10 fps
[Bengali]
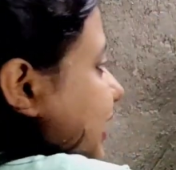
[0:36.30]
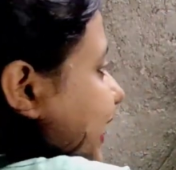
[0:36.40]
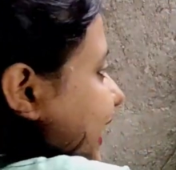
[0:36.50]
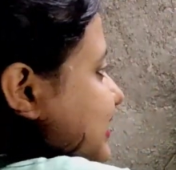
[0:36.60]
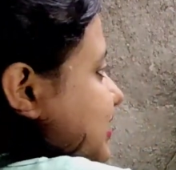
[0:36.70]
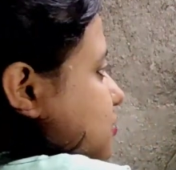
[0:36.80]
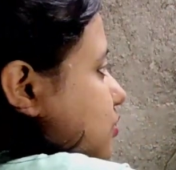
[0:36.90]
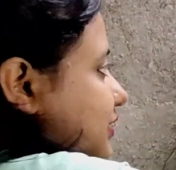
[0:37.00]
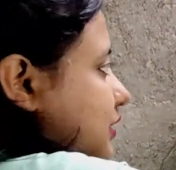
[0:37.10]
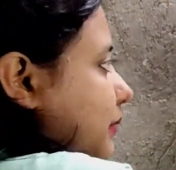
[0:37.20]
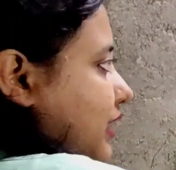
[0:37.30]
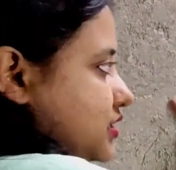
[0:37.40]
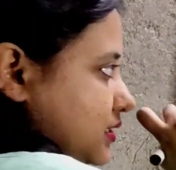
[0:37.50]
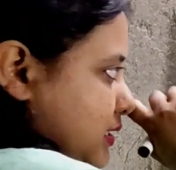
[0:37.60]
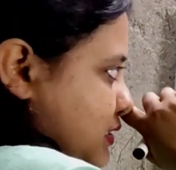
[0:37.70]
যারা এইচএস দু হাজার
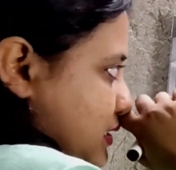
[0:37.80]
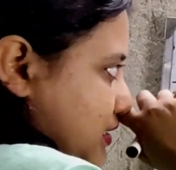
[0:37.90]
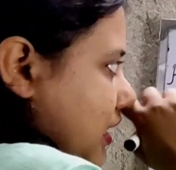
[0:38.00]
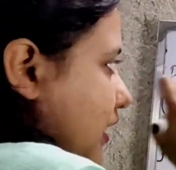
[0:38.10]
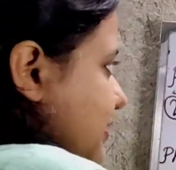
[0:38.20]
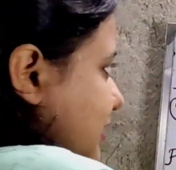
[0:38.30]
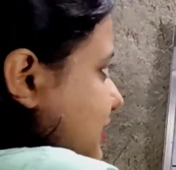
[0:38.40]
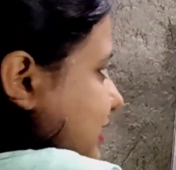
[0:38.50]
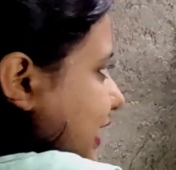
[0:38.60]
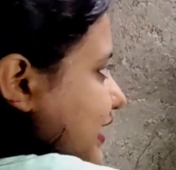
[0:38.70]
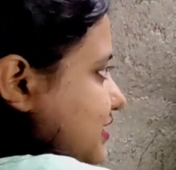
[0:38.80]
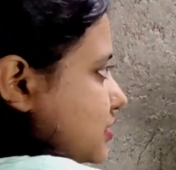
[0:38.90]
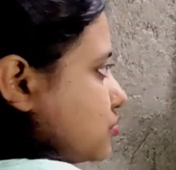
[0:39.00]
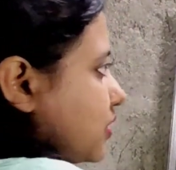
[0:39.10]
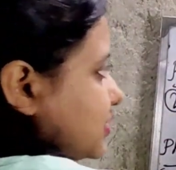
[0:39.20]
বাইশে দিয়েছে ঠিক আছে
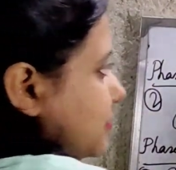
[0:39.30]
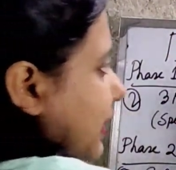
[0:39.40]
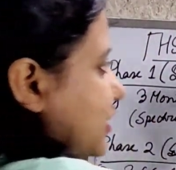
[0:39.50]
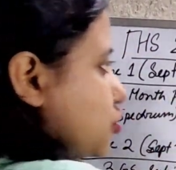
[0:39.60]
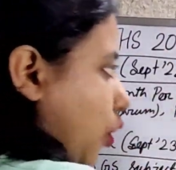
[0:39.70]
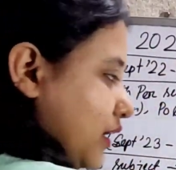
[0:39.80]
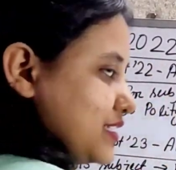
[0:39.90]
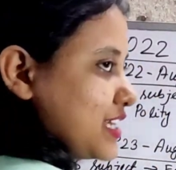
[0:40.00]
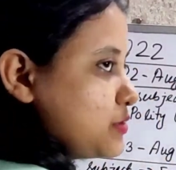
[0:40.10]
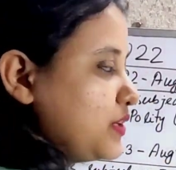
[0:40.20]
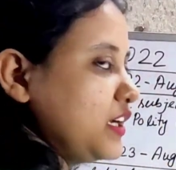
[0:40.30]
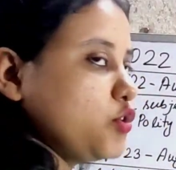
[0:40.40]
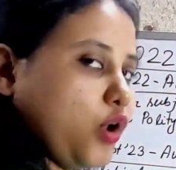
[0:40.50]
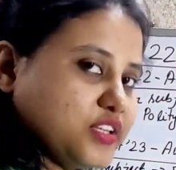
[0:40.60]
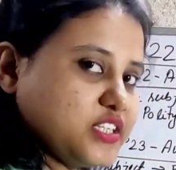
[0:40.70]
এইচএস দু হাজার বাইশ কলেজ
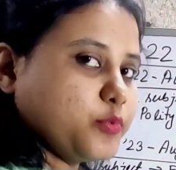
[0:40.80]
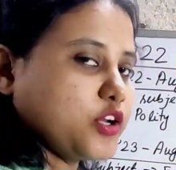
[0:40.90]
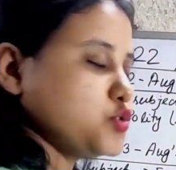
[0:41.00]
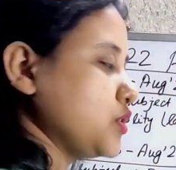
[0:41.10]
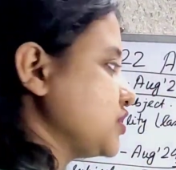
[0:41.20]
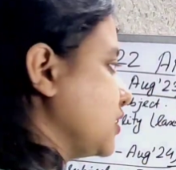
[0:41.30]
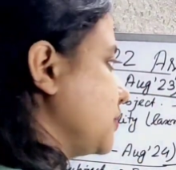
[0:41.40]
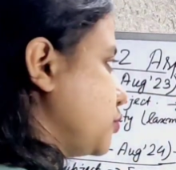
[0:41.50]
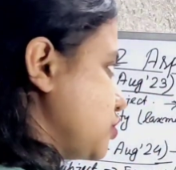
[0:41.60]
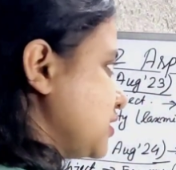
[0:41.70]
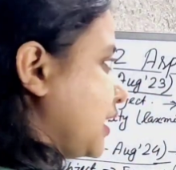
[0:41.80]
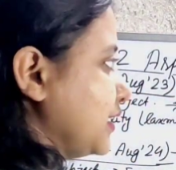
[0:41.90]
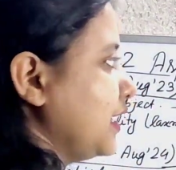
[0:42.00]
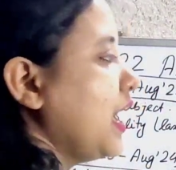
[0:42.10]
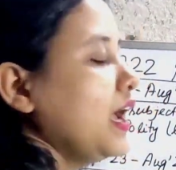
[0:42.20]
অ্যাসপিরেন্ট কলেজের পড়াশোনার সাথে পড়ছে
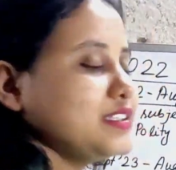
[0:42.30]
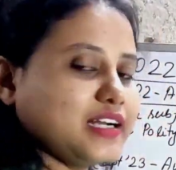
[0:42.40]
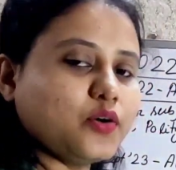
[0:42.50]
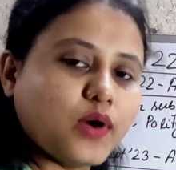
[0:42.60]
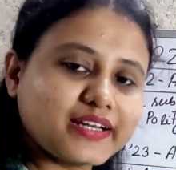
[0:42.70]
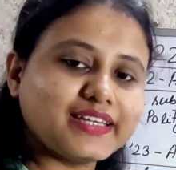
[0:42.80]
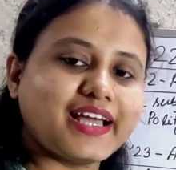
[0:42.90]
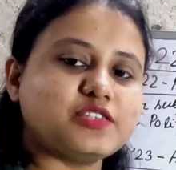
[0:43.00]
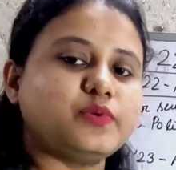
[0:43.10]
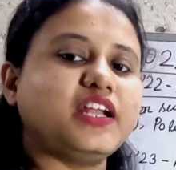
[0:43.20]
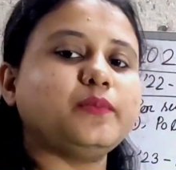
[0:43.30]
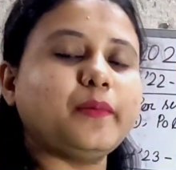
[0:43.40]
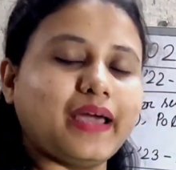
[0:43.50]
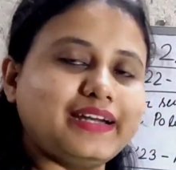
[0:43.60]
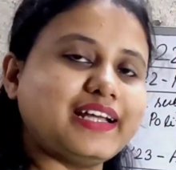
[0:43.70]
তাদের যারা ওয়ার্কিং অ্যাসপিরেন্ট
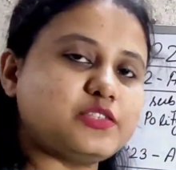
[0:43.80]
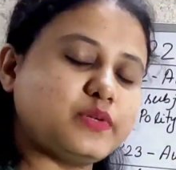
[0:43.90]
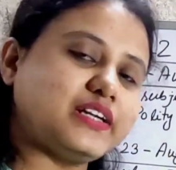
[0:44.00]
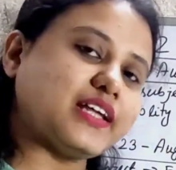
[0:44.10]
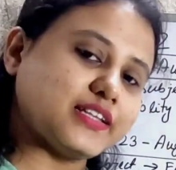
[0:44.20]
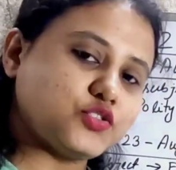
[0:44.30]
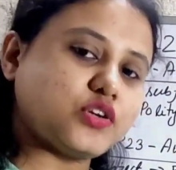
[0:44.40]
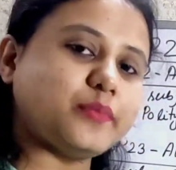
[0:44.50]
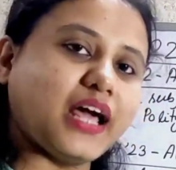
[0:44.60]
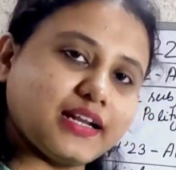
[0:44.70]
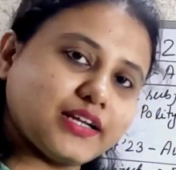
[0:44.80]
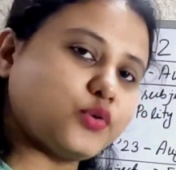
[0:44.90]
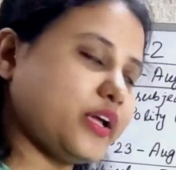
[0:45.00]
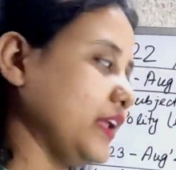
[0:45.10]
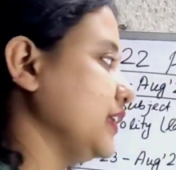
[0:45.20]
বা ম্যারিড অ্যাসপিরেন্ট তাদের জন্য আমি আলাদা
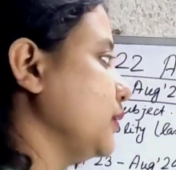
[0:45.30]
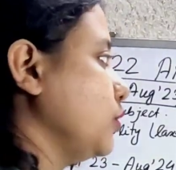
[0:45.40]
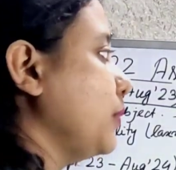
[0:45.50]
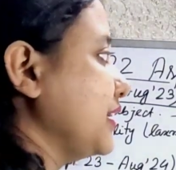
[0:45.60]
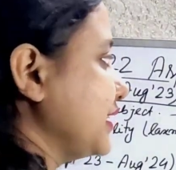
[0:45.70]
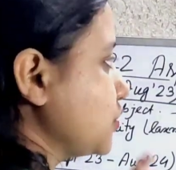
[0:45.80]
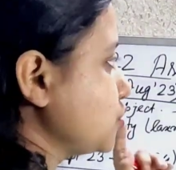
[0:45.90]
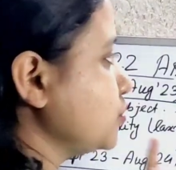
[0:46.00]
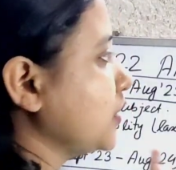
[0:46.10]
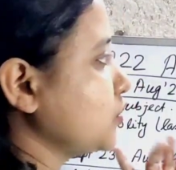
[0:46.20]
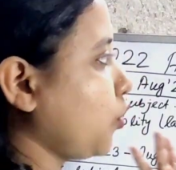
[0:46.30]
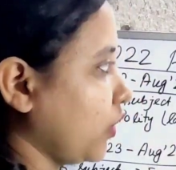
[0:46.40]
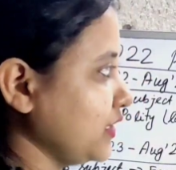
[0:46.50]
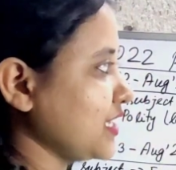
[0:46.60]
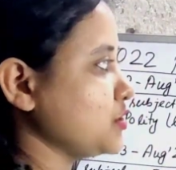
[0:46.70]
করে এনে দেবো বাট এটা শুধুমাত্র
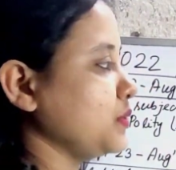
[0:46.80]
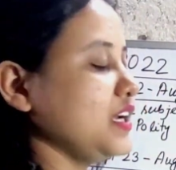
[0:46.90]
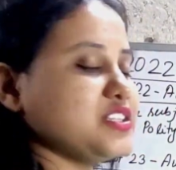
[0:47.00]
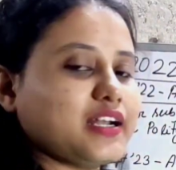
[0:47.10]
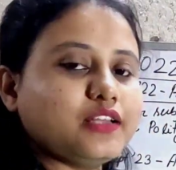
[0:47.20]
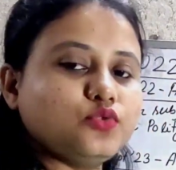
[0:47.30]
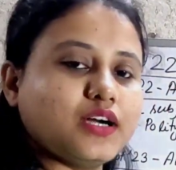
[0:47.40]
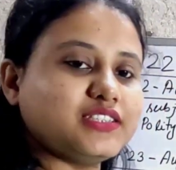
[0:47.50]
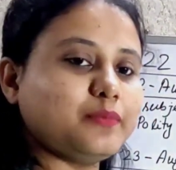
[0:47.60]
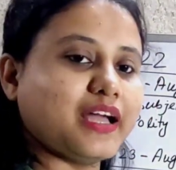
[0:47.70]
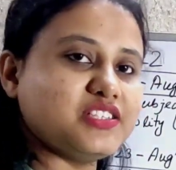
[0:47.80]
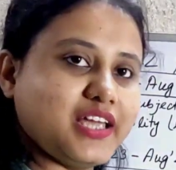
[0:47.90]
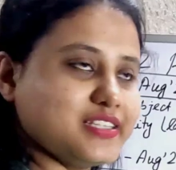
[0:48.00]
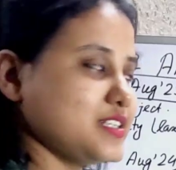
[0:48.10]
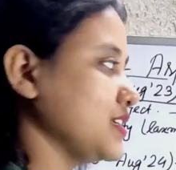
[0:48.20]
কলেজ অ্যাসপিরেন্ট যারা দু হাজার
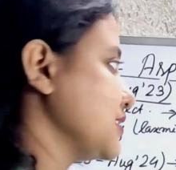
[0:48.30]
বাইশে এইচএস